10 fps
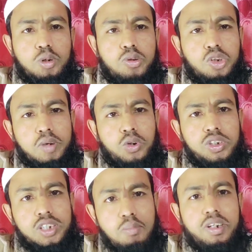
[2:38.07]
সমস্ত
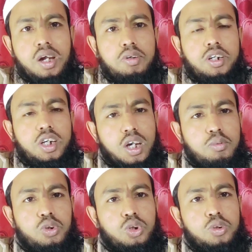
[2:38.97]
মানুষ দাবিয়ে যাবে
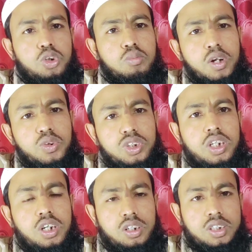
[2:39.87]
এবং সমস্ত মানুষ
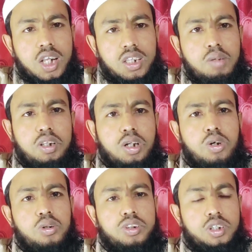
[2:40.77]
শান্তি
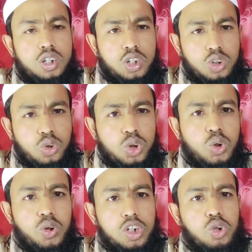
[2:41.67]
বাতাকরণ
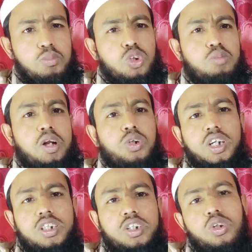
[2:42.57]
ধ্বংস হয়ে সমস্ত মানুষ
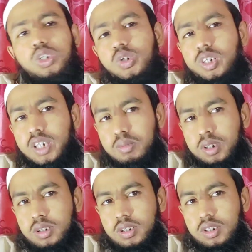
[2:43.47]
একদিন ধ্বংস হয়ে
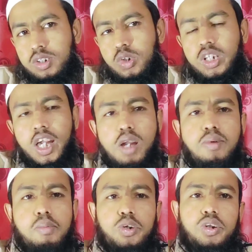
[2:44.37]
যাবে যদি
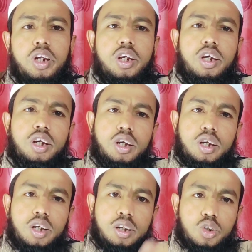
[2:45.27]
এইভাবে যদি
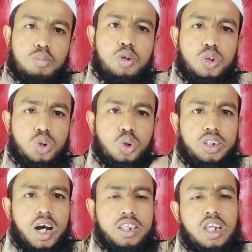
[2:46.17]
সমস্ত
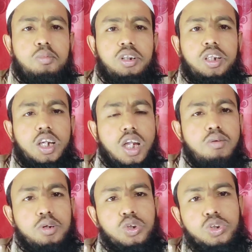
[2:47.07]
জাতির মধ্যে
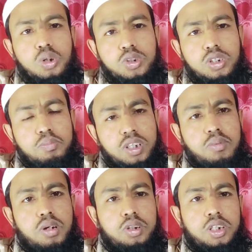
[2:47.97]
এইভাবে যদি সমস্ত
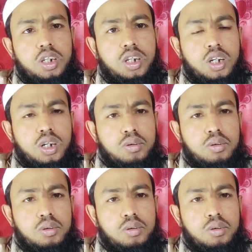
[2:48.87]
পৃথিবীর মধ্যে